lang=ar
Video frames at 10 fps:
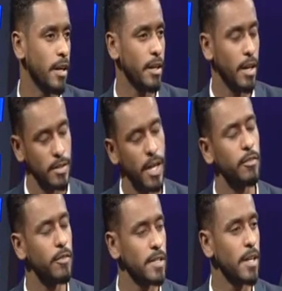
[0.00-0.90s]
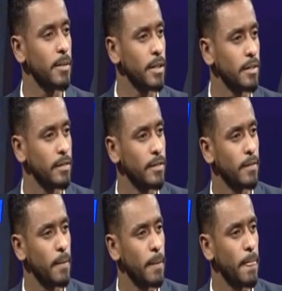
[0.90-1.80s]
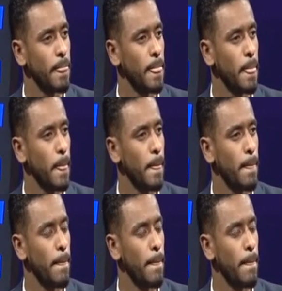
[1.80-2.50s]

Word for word: والصحفي زمان كان بيجتهد في, نعم.